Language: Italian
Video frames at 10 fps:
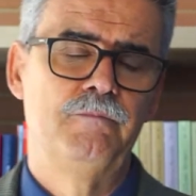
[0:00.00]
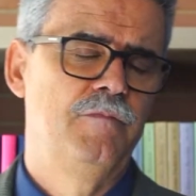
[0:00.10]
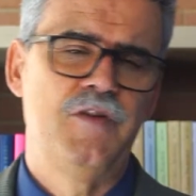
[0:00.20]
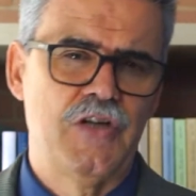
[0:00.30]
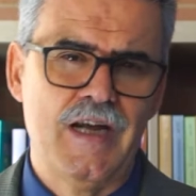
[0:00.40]

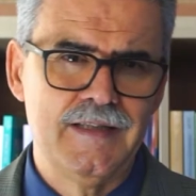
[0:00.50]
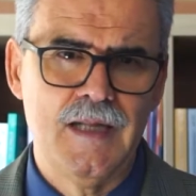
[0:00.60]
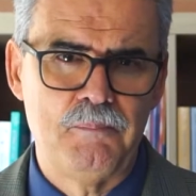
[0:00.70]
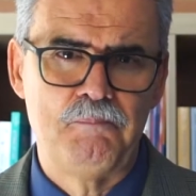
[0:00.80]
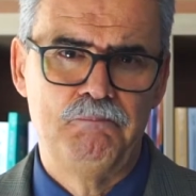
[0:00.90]

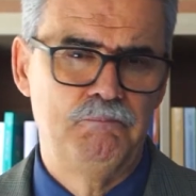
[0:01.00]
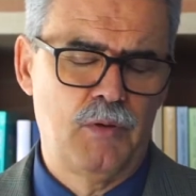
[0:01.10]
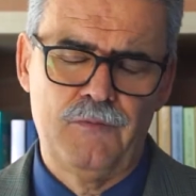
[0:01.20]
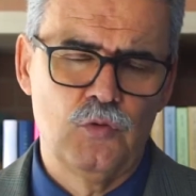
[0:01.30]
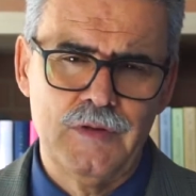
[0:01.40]
vicenda
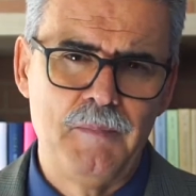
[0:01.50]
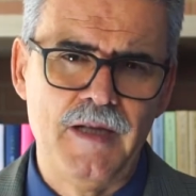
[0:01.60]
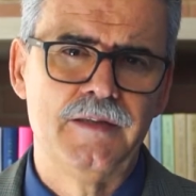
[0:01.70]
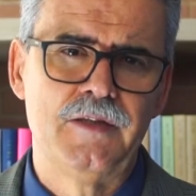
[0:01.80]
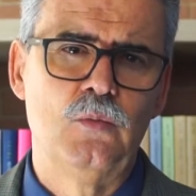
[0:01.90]

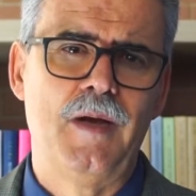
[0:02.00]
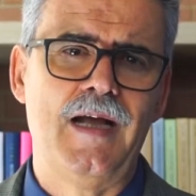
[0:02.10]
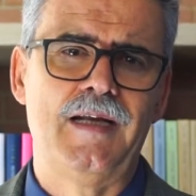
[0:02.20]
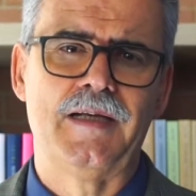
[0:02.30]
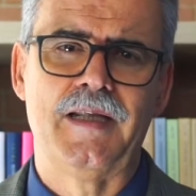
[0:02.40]
profondamente
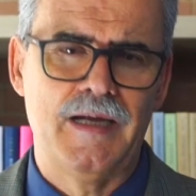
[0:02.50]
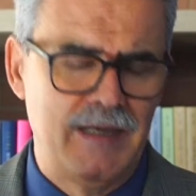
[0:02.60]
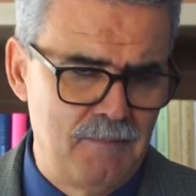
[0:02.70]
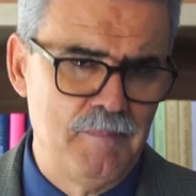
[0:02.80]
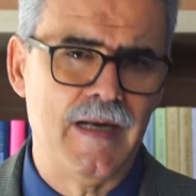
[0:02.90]
umana, che ha
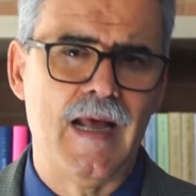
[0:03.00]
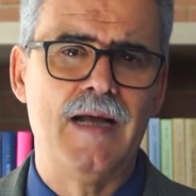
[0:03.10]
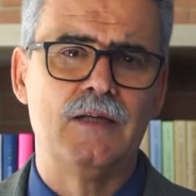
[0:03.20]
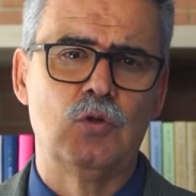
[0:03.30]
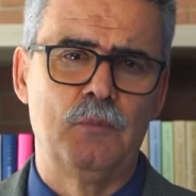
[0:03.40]

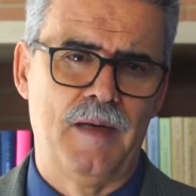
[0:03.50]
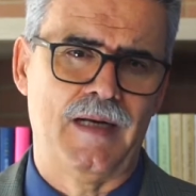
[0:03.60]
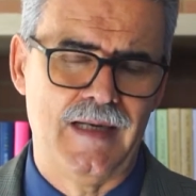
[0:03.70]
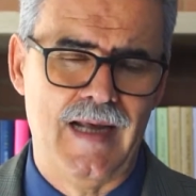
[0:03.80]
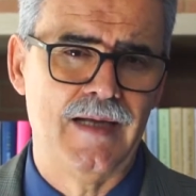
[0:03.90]
camminato,
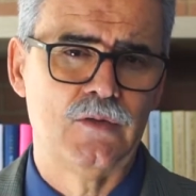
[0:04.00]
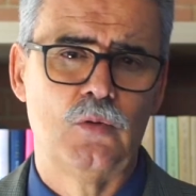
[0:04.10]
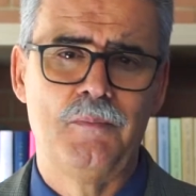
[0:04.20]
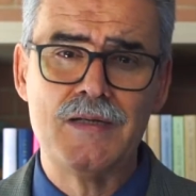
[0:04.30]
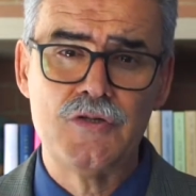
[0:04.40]

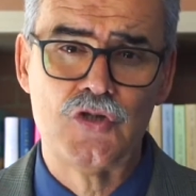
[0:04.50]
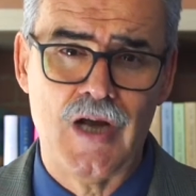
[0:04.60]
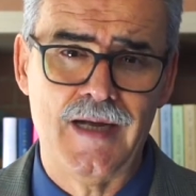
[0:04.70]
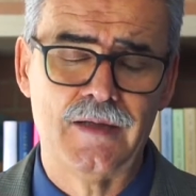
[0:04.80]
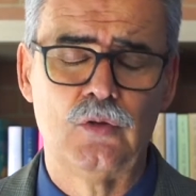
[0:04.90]
parlato,
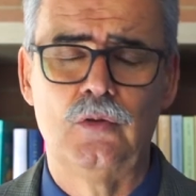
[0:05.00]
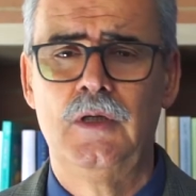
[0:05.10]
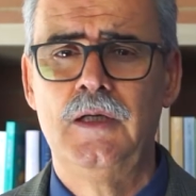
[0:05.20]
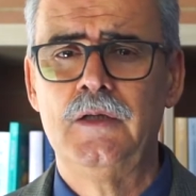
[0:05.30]
mangiato,